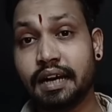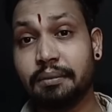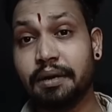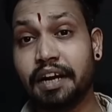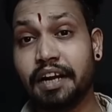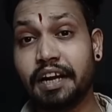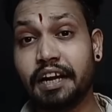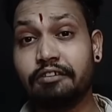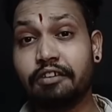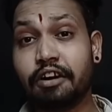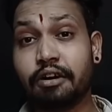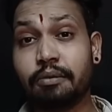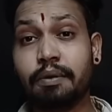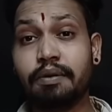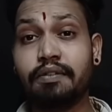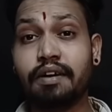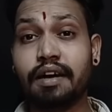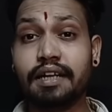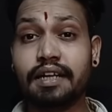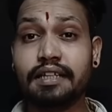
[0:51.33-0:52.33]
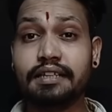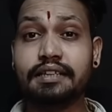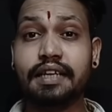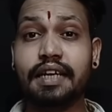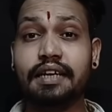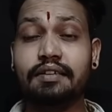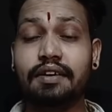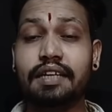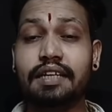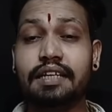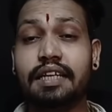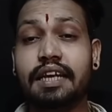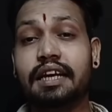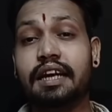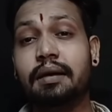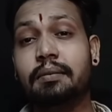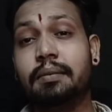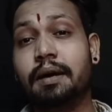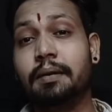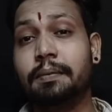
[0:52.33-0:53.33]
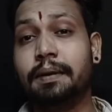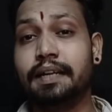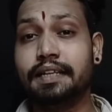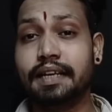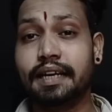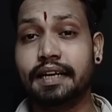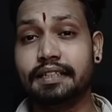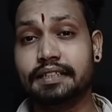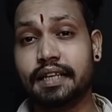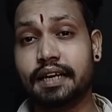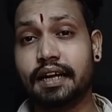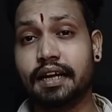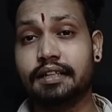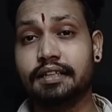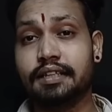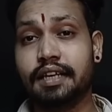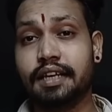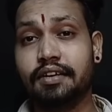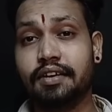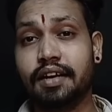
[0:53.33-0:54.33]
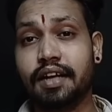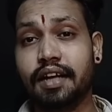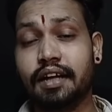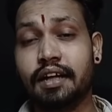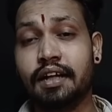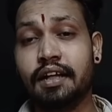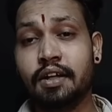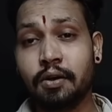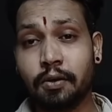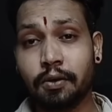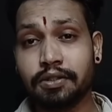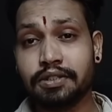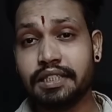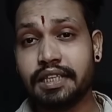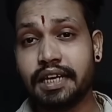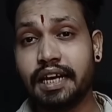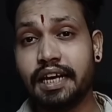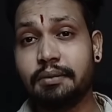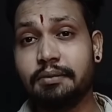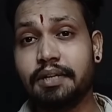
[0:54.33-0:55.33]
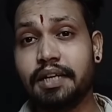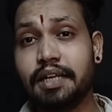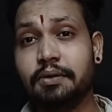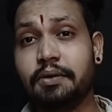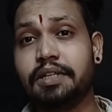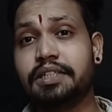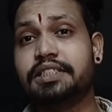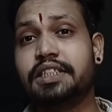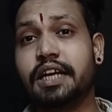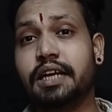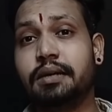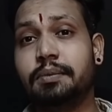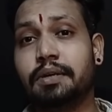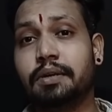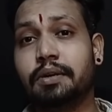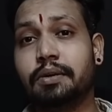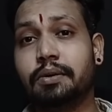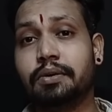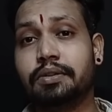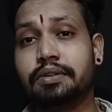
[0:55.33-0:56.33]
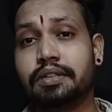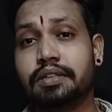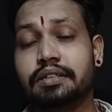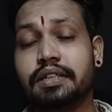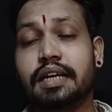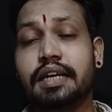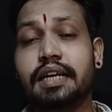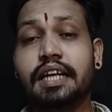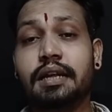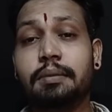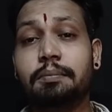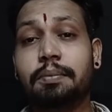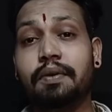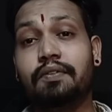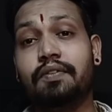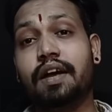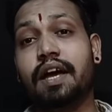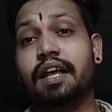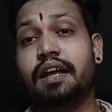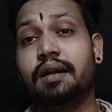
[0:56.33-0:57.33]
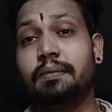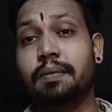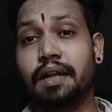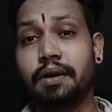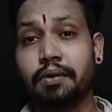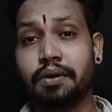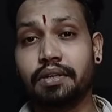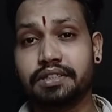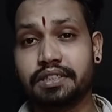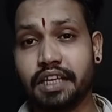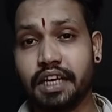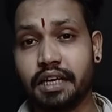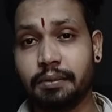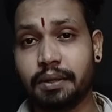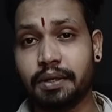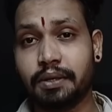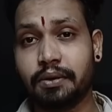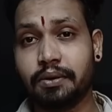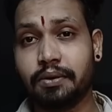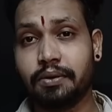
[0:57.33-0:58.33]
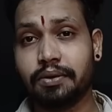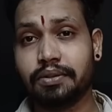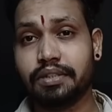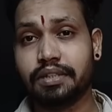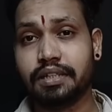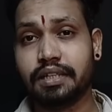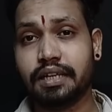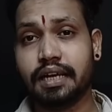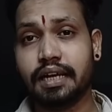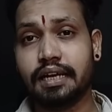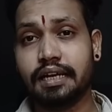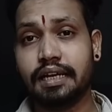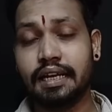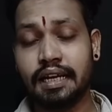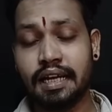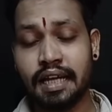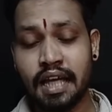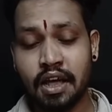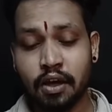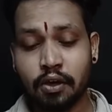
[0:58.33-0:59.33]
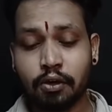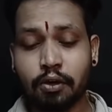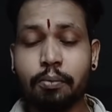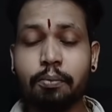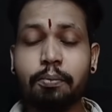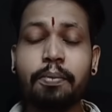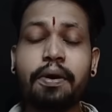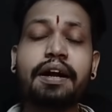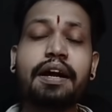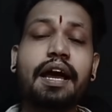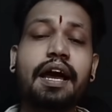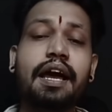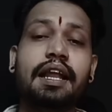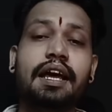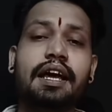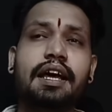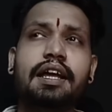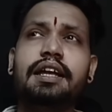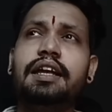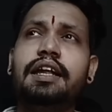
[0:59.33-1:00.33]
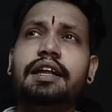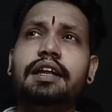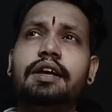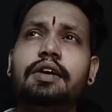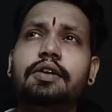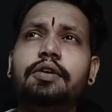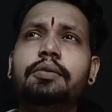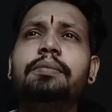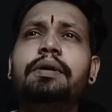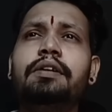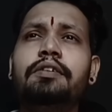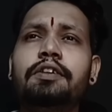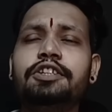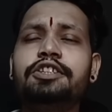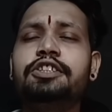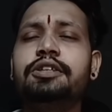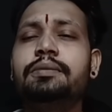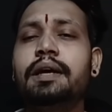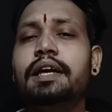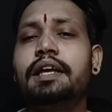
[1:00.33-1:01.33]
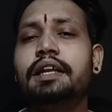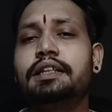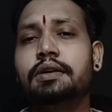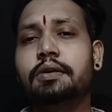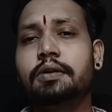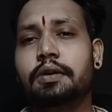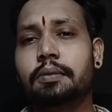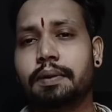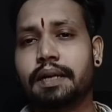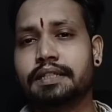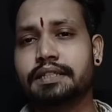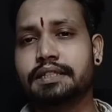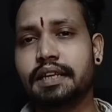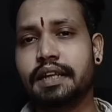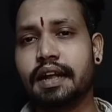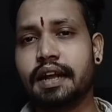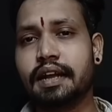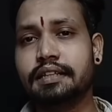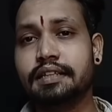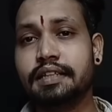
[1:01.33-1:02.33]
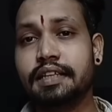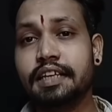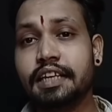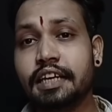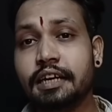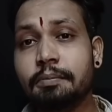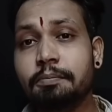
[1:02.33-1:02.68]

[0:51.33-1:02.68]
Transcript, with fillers: தமிழக வக்பு வாரிய தலைவர் என்னமா பைக் அடிச்சிருக்காரு தெரியுங்களா கொஞ்ச நாளைக்கு முன்னாடி ஒரு ஸ்டேட்மெண்ட் ஒன்று கொடுத்திருந்தாரு இப்போ வேற மாதிரி ஒரு ஸ்டேட்மெண்ட் ஒன்று கொடுத்திருக்காரு ரொம்ப நாளா இல்ல இல்ல ரொம்ப வருஷமா இருந்த ஒரு பிரச்சனையானது